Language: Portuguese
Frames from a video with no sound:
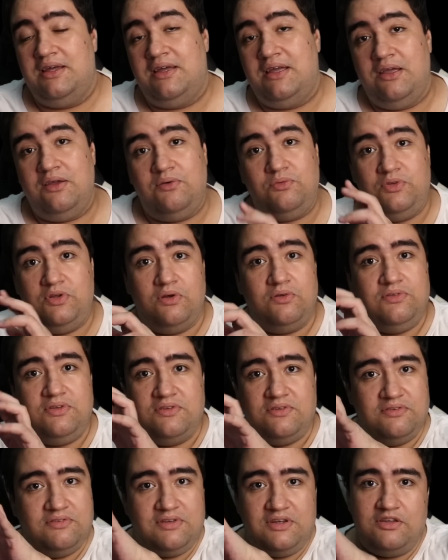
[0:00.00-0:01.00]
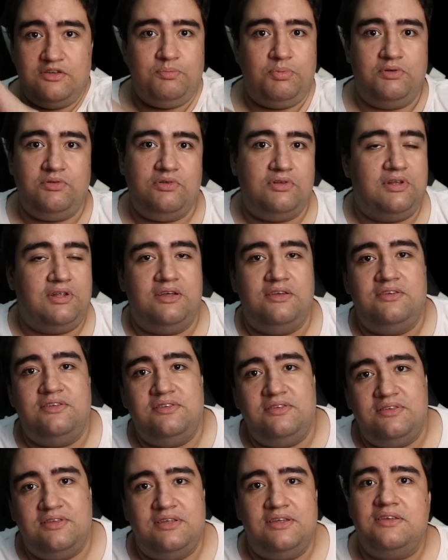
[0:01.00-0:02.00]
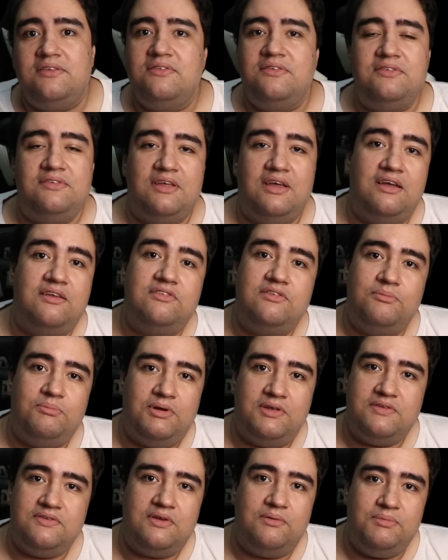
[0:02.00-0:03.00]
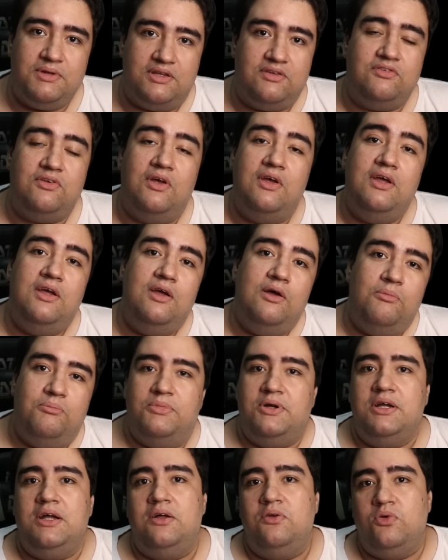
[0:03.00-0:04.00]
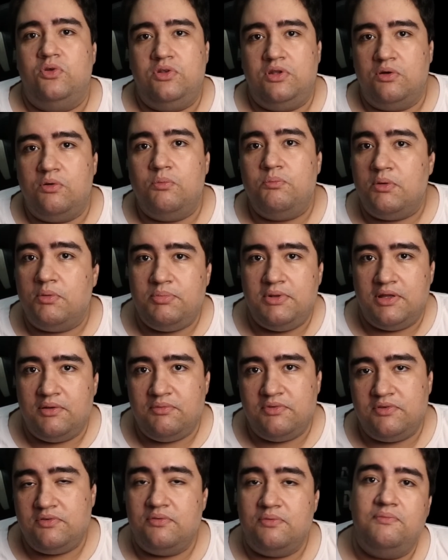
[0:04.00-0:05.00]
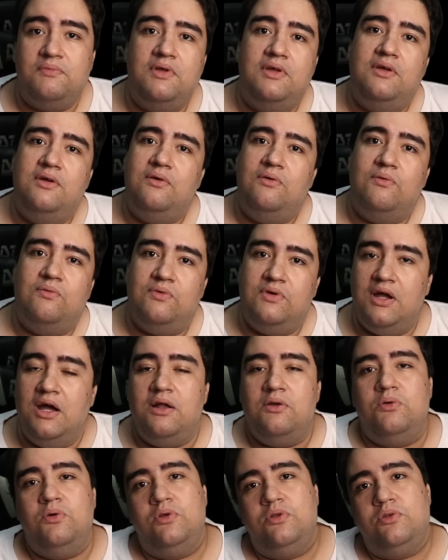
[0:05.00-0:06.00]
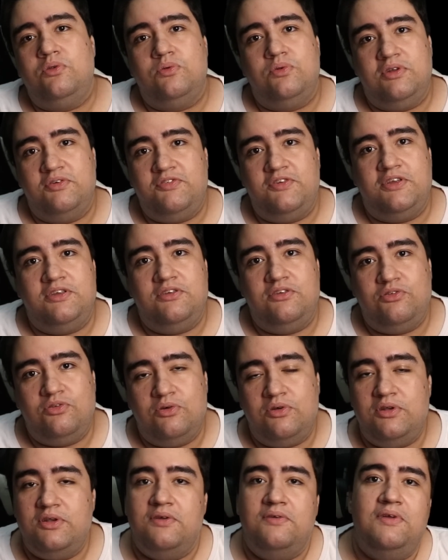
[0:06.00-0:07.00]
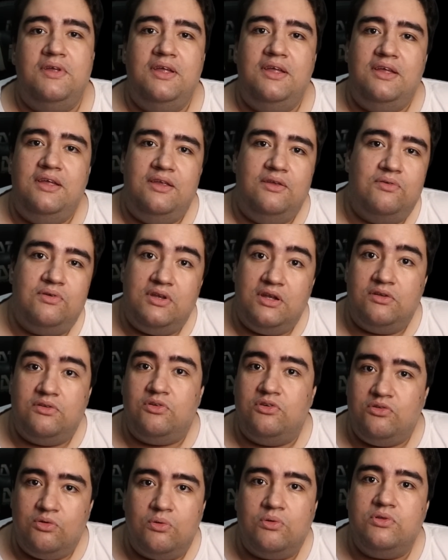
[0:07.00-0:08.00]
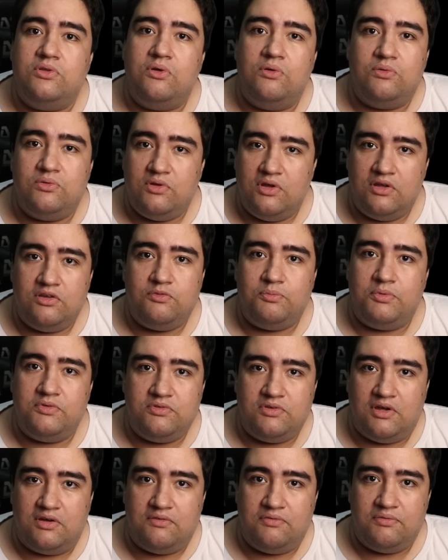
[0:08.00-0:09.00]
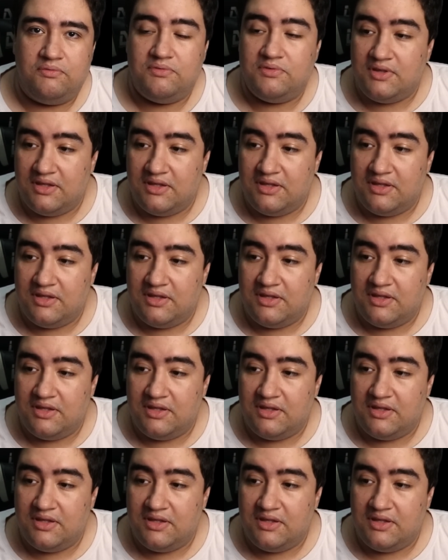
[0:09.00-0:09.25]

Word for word: A reunião desses três personagens é desastre, basicamente. Uma garota com problemas um garoto na zone e um criador de conteúdo irresponsável.